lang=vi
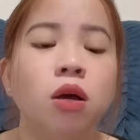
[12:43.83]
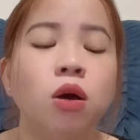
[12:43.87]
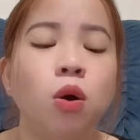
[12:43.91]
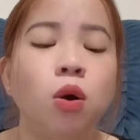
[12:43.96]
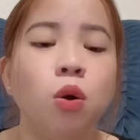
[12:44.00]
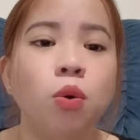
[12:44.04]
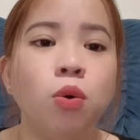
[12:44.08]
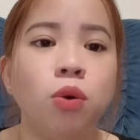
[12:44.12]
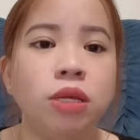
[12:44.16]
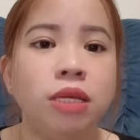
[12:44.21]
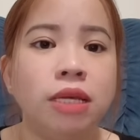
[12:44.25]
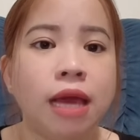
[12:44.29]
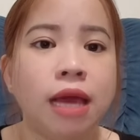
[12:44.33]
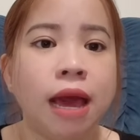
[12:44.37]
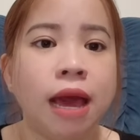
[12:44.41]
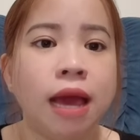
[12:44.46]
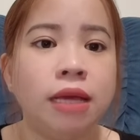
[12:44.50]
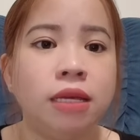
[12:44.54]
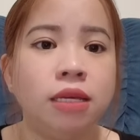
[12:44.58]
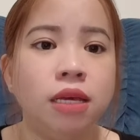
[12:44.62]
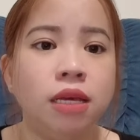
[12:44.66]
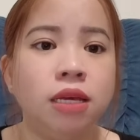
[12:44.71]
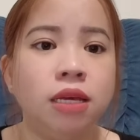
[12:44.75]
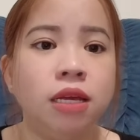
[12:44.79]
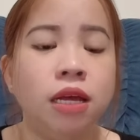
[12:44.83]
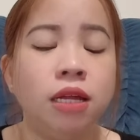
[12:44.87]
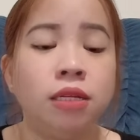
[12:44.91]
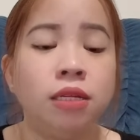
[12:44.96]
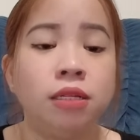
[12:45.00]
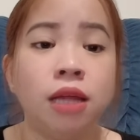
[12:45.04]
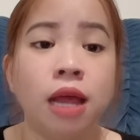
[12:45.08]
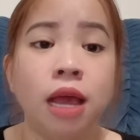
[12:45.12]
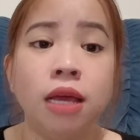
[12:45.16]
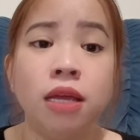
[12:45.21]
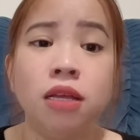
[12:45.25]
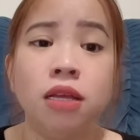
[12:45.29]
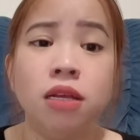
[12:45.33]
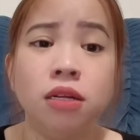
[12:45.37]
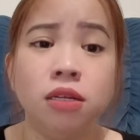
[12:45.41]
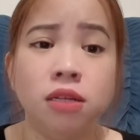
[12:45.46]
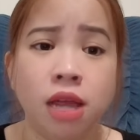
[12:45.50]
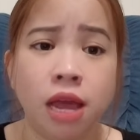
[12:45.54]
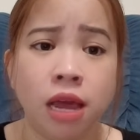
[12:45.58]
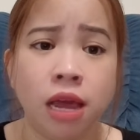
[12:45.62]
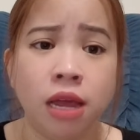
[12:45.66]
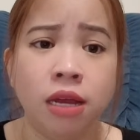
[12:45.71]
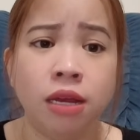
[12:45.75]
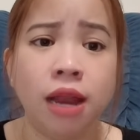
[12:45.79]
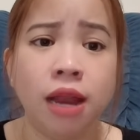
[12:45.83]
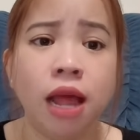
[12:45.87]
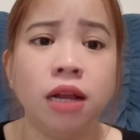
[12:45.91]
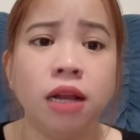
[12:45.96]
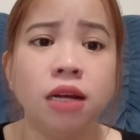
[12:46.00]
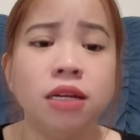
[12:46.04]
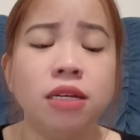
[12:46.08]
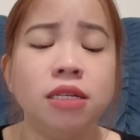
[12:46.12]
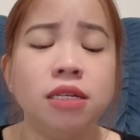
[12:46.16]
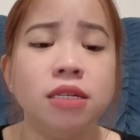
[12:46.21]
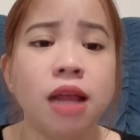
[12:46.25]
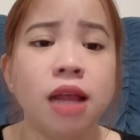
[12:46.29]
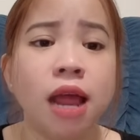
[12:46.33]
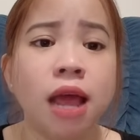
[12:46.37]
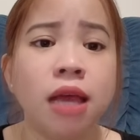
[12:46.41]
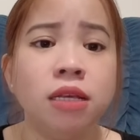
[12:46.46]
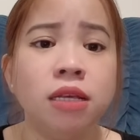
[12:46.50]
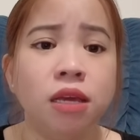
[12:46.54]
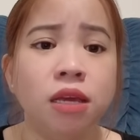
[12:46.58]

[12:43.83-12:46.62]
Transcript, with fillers: ôi cha chị nhìn thấy như vậy đáng lý ra